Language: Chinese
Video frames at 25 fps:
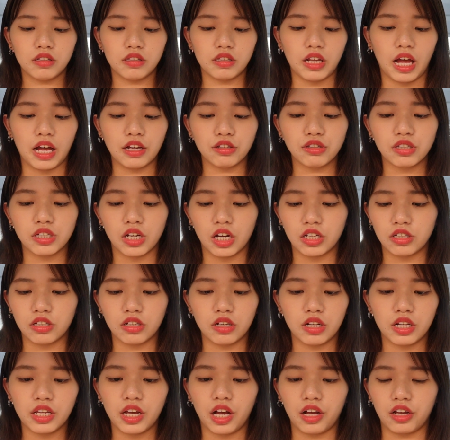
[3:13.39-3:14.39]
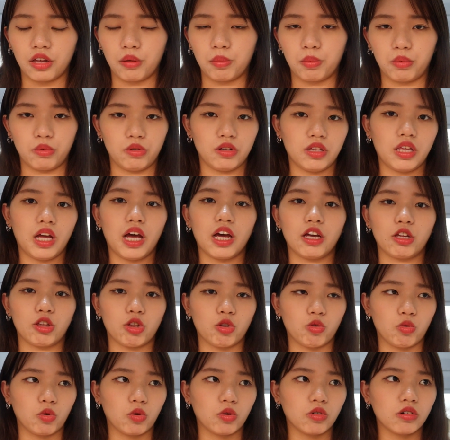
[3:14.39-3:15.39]
拿起来的量也不会太
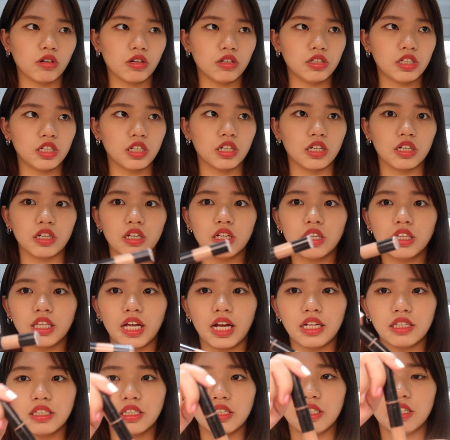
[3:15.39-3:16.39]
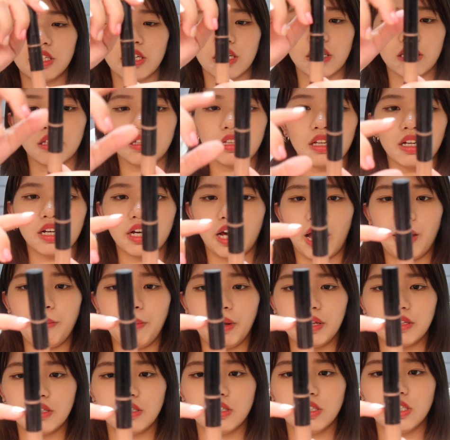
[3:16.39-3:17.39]
多，而且它之前改
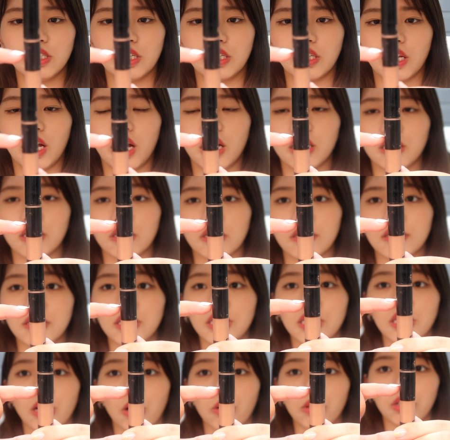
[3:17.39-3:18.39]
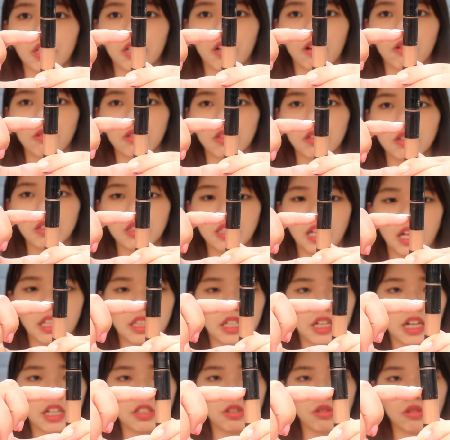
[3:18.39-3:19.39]
版之前，它的是小条的，它
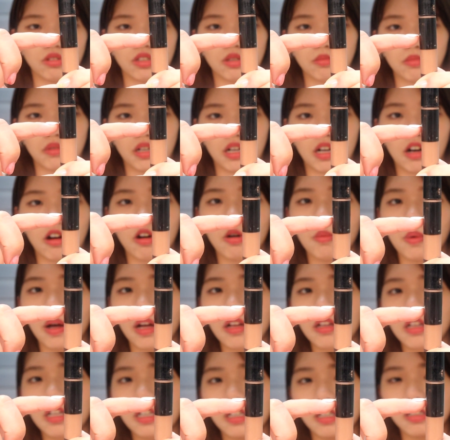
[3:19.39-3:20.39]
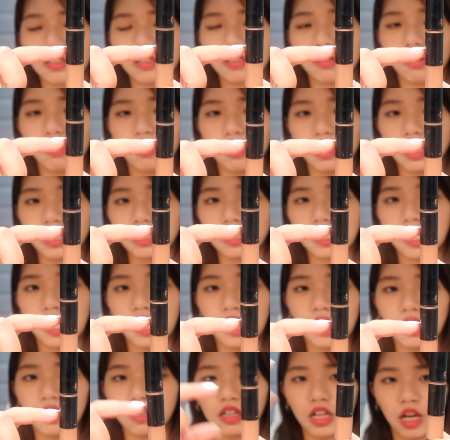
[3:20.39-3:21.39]
大概只有这么高吧。可是后来
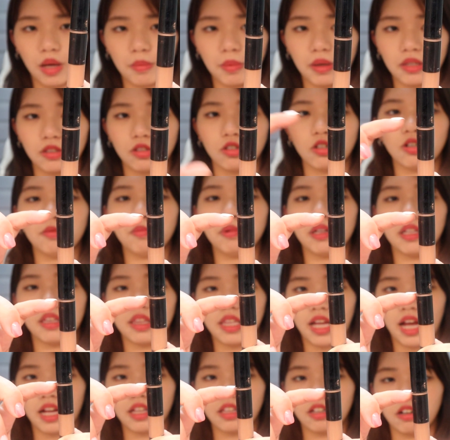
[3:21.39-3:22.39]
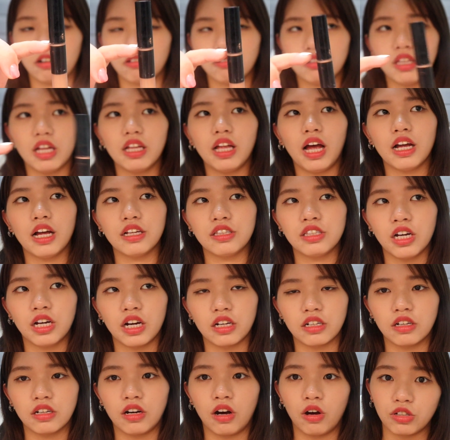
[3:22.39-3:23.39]
它改版之后变大条，但它的价
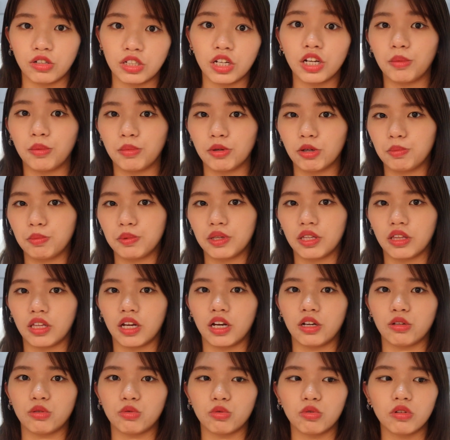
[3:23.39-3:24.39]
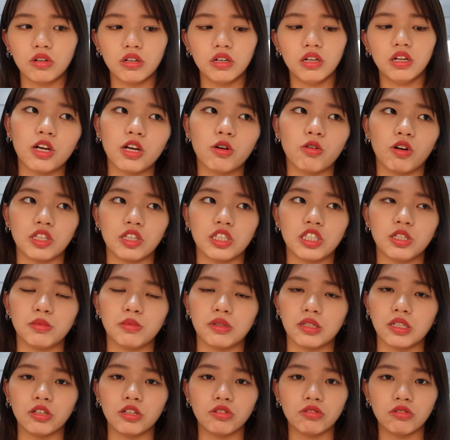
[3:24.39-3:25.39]
格好像也没有变太多，一管基
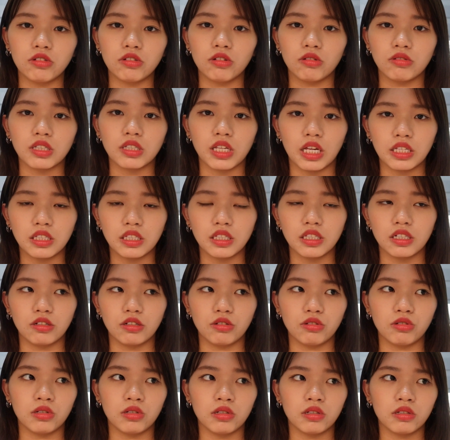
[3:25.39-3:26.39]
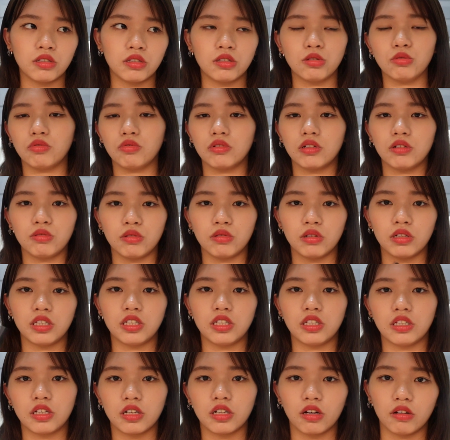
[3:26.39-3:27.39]
本上就是用三四个月、四五个月
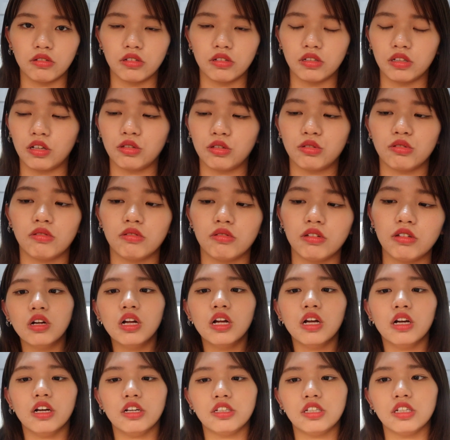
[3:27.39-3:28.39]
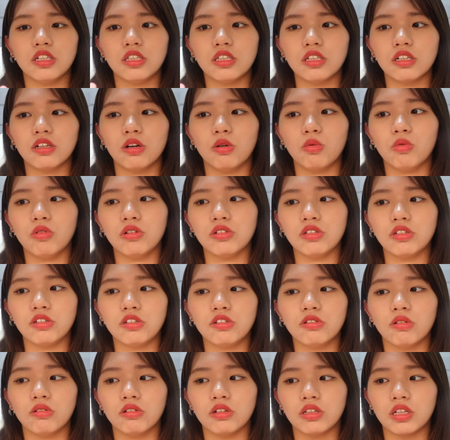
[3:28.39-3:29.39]
起跳的那种。而且这个我已
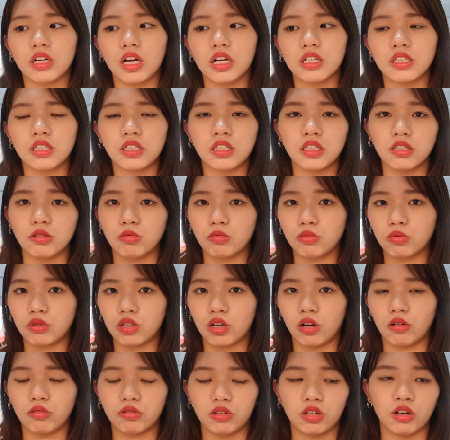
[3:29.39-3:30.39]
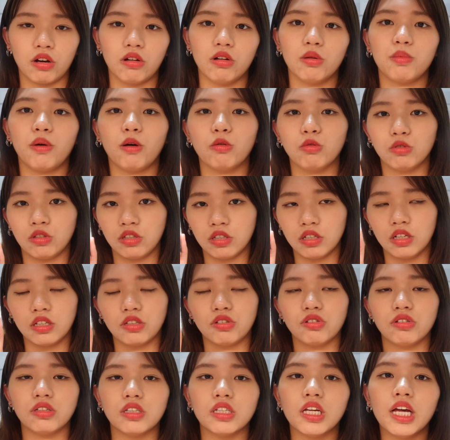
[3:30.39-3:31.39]
经用了大概四五条掉了吧，我真的
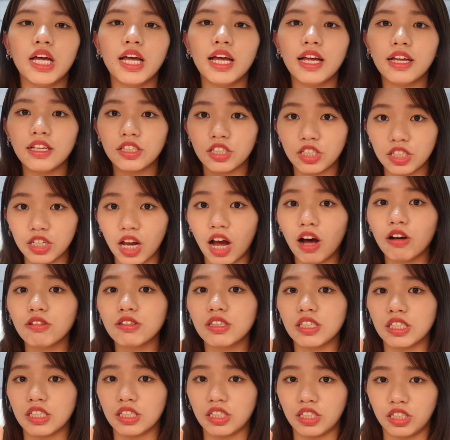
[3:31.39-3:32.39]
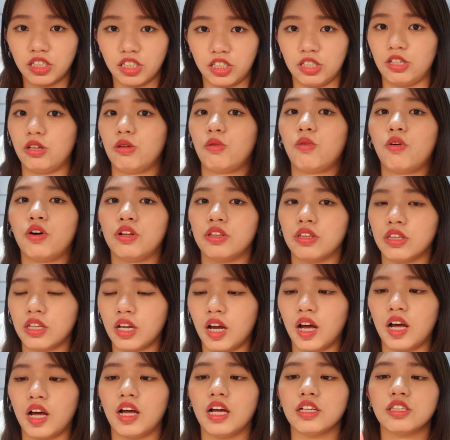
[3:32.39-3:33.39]
就是超级喜欢
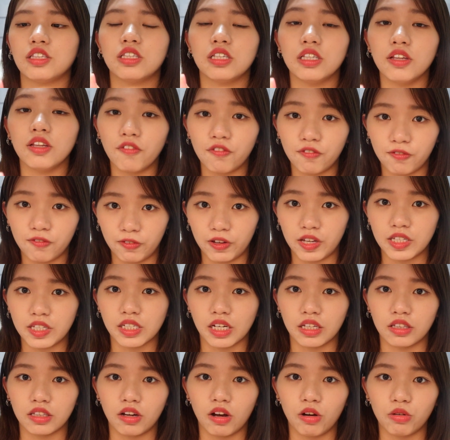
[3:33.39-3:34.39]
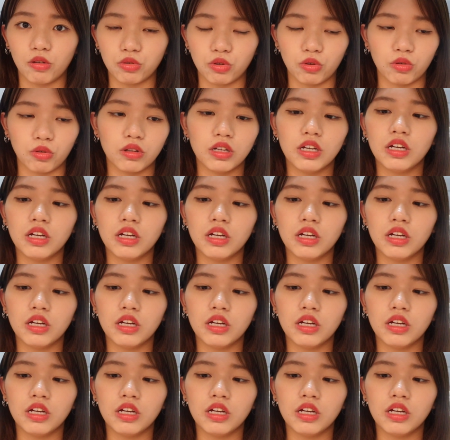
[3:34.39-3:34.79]
它，它真的非常的好用。